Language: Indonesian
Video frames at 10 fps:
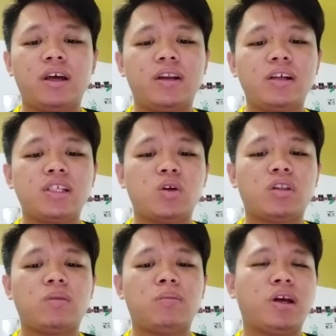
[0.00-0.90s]
dan
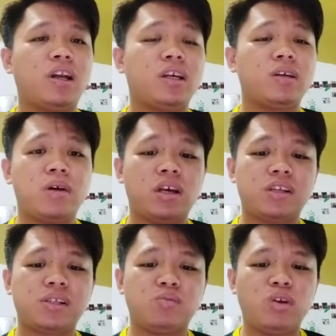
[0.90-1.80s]
jawatan mereka
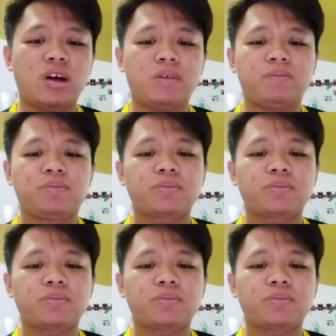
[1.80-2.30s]
dikembalikan semula.